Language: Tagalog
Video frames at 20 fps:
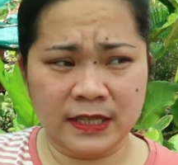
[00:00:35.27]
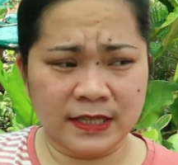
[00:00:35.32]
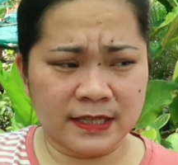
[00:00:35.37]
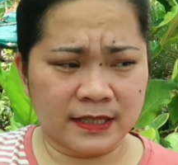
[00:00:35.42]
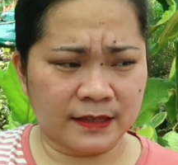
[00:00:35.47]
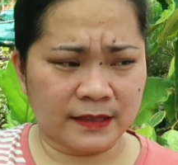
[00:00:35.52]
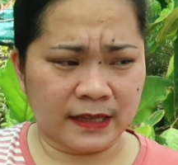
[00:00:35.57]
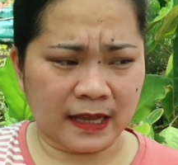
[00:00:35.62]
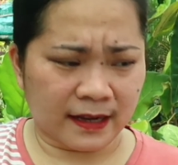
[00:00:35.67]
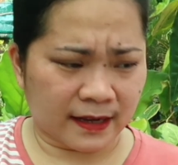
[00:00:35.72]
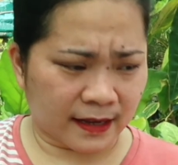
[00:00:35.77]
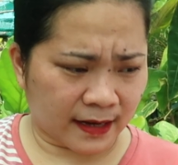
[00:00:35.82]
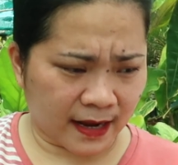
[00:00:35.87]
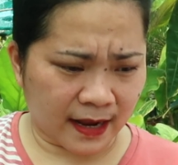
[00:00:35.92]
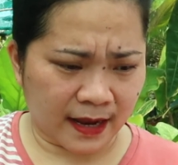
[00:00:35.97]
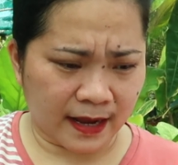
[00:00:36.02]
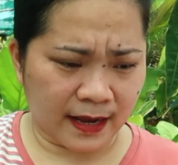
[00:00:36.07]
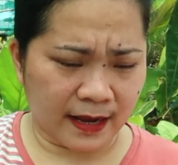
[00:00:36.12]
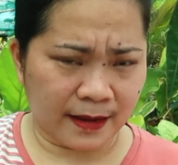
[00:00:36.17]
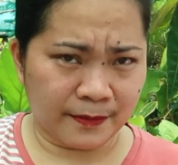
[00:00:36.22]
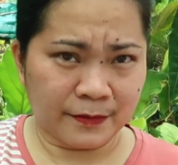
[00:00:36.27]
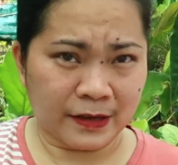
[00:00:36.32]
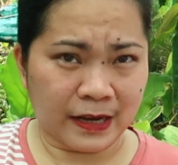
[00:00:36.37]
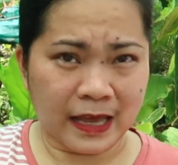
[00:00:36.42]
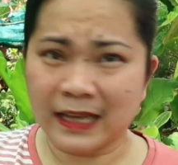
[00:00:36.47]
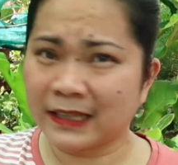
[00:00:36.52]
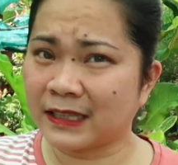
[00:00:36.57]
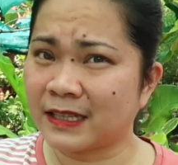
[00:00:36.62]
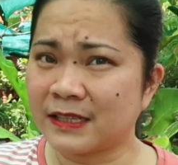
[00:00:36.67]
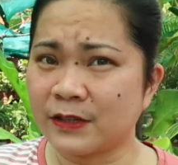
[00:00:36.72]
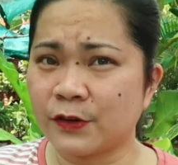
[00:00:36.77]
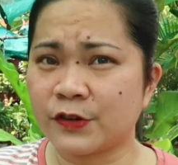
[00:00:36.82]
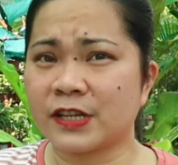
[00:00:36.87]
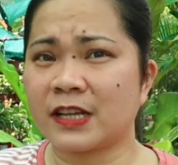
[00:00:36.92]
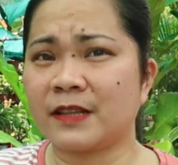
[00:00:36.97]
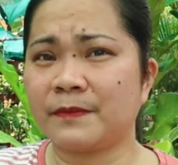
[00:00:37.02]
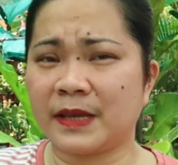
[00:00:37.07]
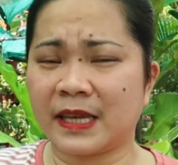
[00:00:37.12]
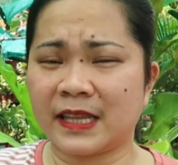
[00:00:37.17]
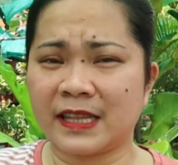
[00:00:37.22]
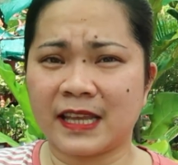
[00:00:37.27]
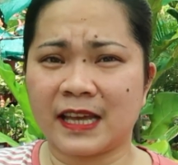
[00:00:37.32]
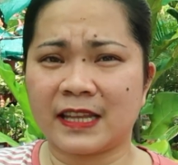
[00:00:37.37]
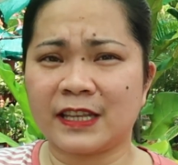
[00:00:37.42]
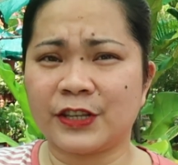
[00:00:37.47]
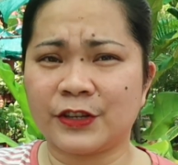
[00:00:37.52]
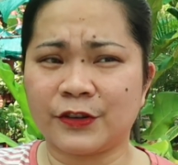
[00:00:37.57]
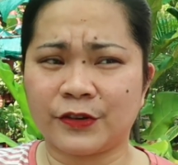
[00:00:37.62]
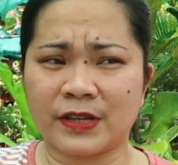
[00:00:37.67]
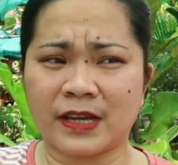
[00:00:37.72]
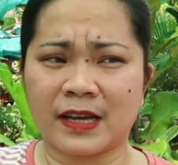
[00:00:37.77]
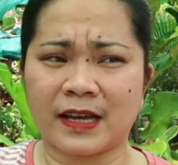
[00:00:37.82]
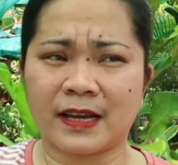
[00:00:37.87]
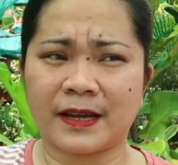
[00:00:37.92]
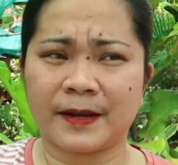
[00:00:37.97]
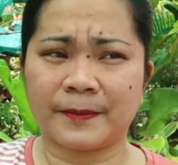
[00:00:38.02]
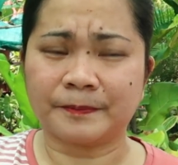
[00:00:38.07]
Instagram, lahat ng social media ninyo na